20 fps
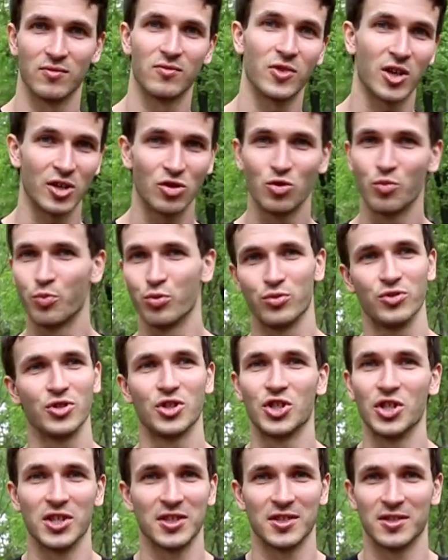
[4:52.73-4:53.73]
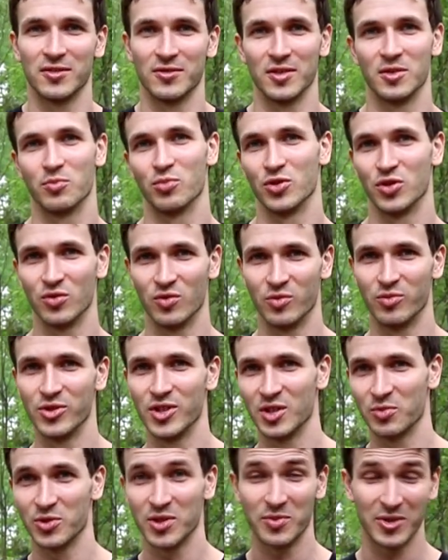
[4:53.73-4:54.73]
Хочу путешествовать, почему бы
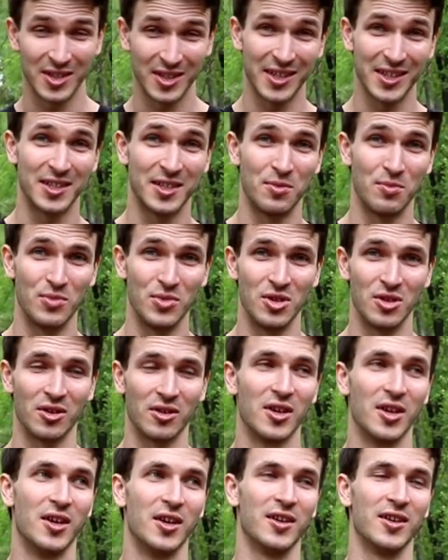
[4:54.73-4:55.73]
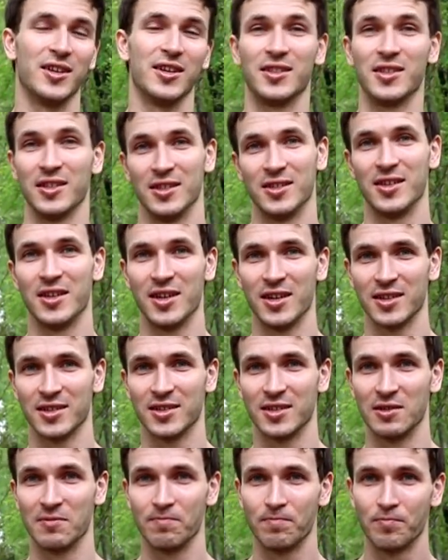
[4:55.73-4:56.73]
нет, посмотреть мир, это
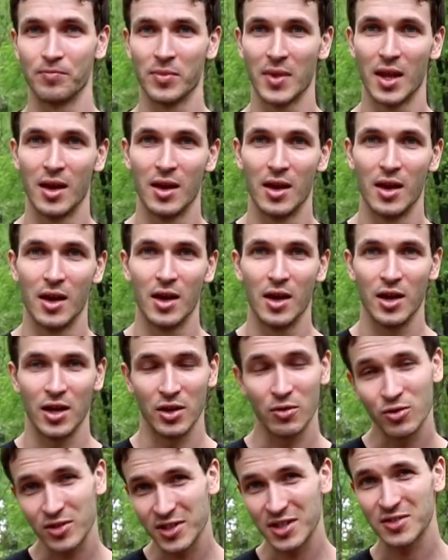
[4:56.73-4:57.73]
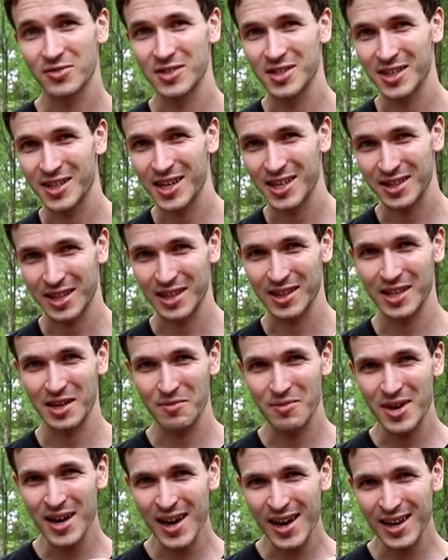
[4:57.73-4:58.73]
интересно. И вот здесь возникает одна
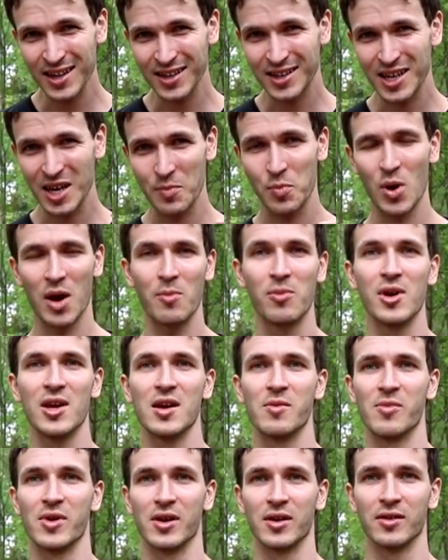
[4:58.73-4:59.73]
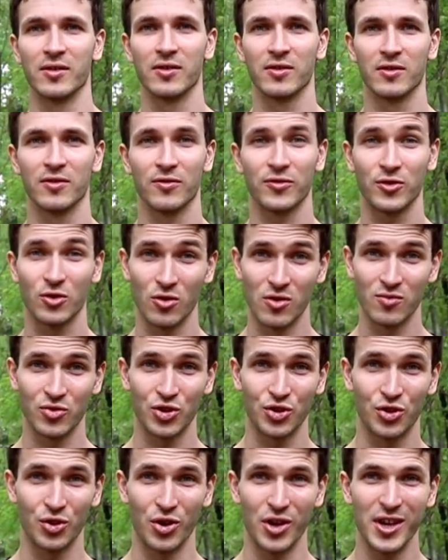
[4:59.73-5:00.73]
маленькая проблема в том,
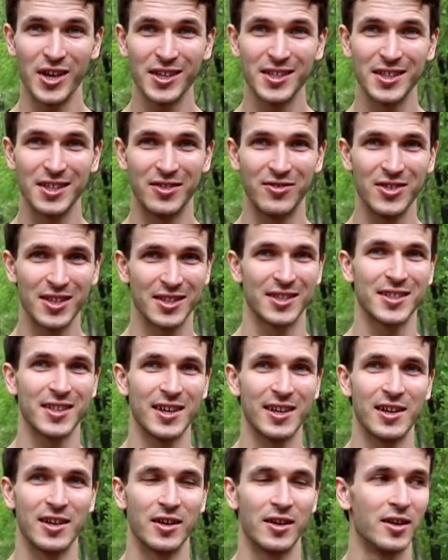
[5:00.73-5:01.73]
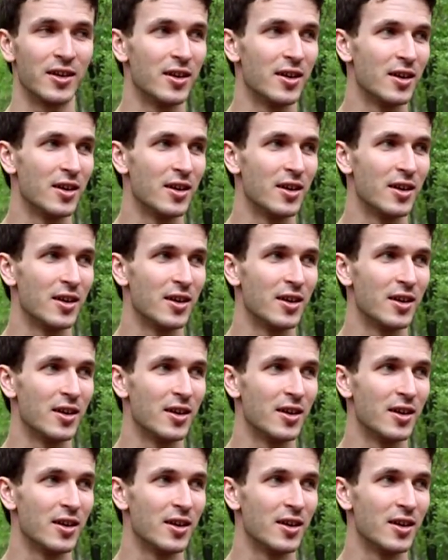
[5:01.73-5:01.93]
что эти две цели